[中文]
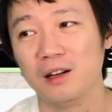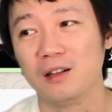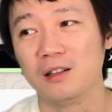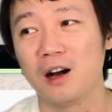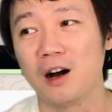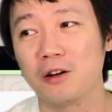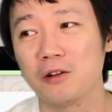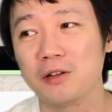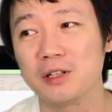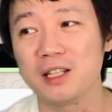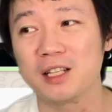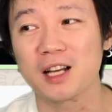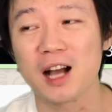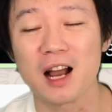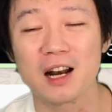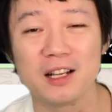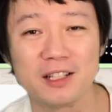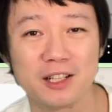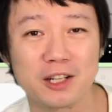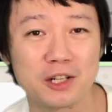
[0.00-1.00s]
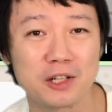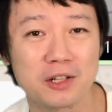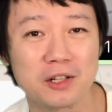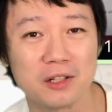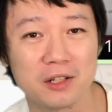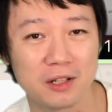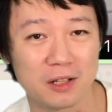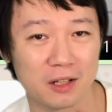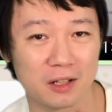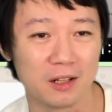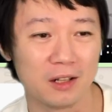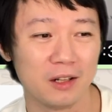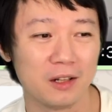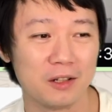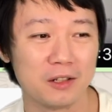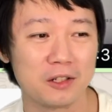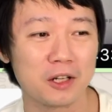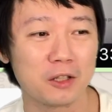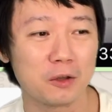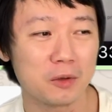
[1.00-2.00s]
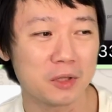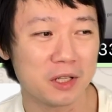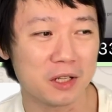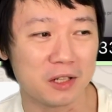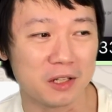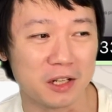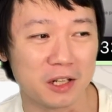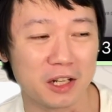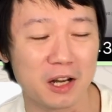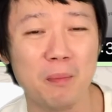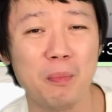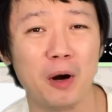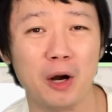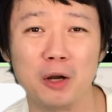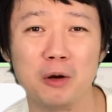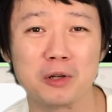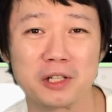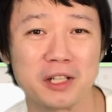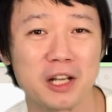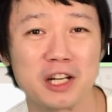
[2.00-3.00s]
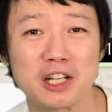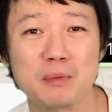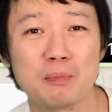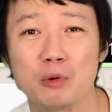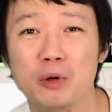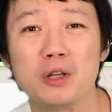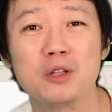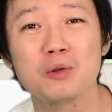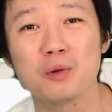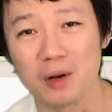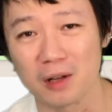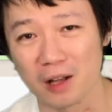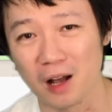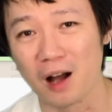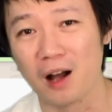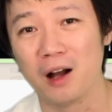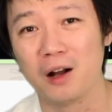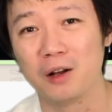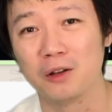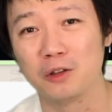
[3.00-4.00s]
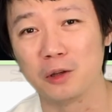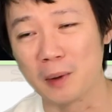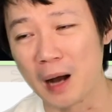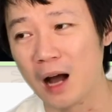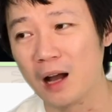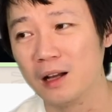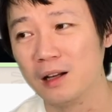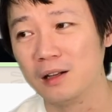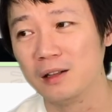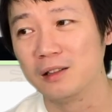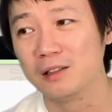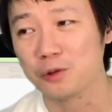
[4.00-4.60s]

然后又一起干了一些事情，这个东西你跟朋友之间是不会做的，对吧？